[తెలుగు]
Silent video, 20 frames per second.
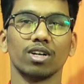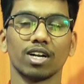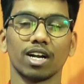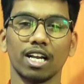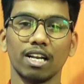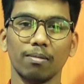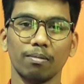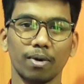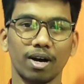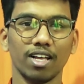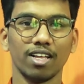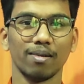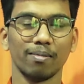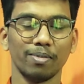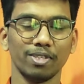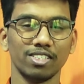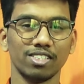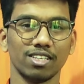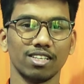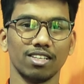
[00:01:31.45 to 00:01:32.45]
కానీ బాధ
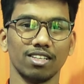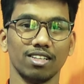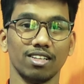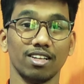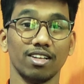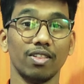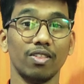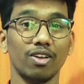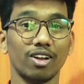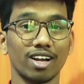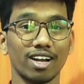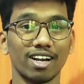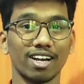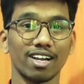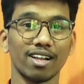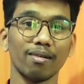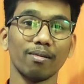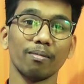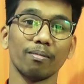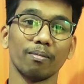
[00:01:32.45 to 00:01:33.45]
అనిపిస్తుంది
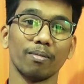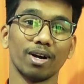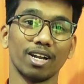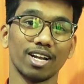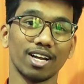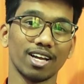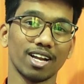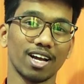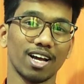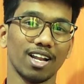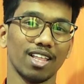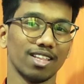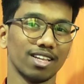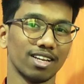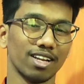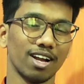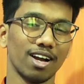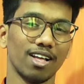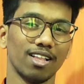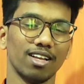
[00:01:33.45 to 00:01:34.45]
ఎందుకంటే మనకు
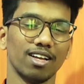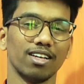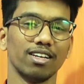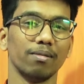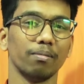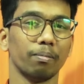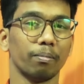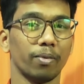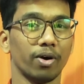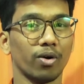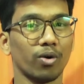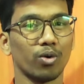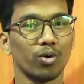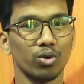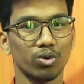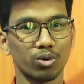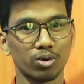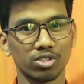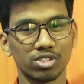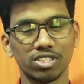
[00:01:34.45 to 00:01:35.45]
రాలేదని కాదు కానీ
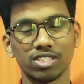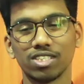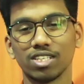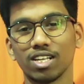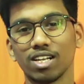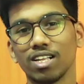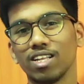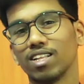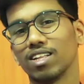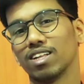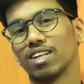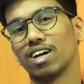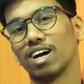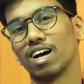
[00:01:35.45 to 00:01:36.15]
పక్కోనికి వచ్చిందనే